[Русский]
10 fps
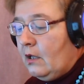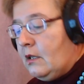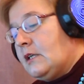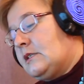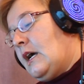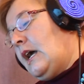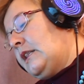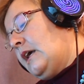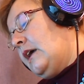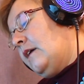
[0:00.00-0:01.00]

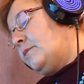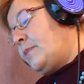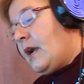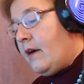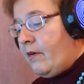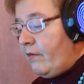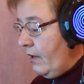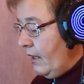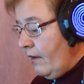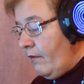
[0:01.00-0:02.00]
назад,
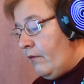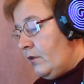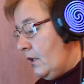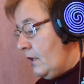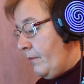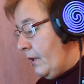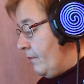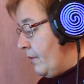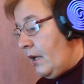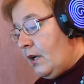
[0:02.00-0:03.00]
вправо-влево, вот это
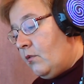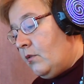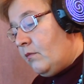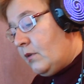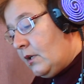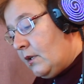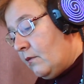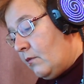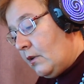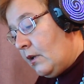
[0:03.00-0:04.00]
подпрыгнуть, вот
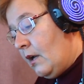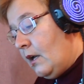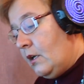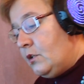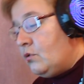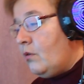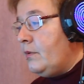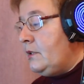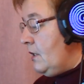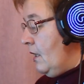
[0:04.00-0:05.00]
это вот еще
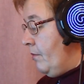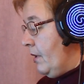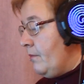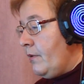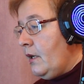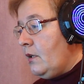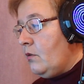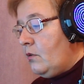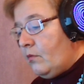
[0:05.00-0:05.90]
быстрее подпрыгнуть.